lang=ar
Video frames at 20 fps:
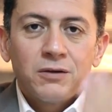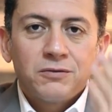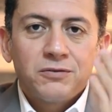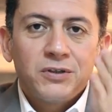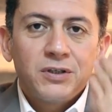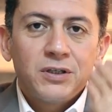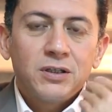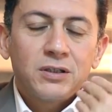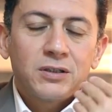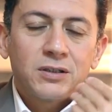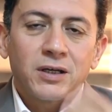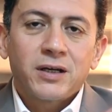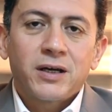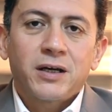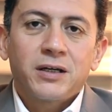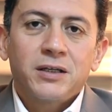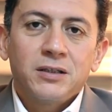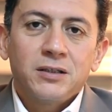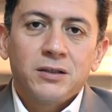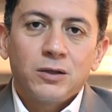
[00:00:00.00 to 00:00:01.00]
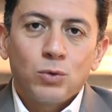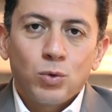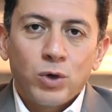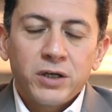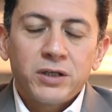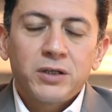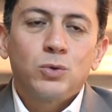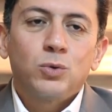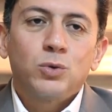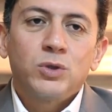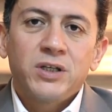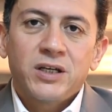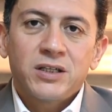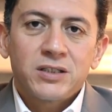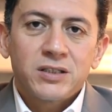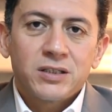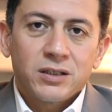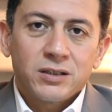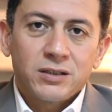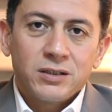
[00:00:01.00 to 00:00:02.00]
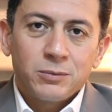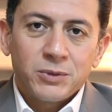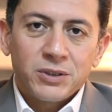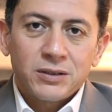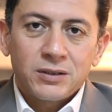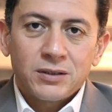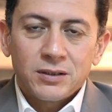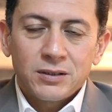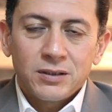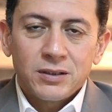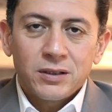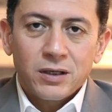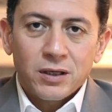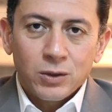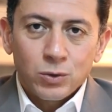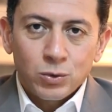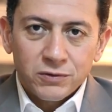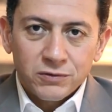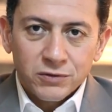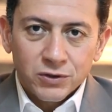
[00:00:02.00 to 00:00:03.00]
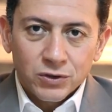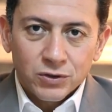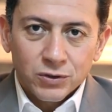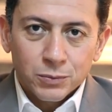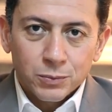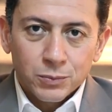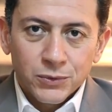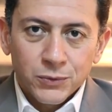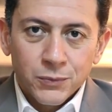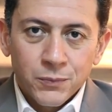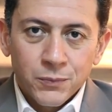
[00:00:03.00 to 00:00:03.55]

في تجاعيد الوجه وليها استخدامات كتيرة قوي في الطب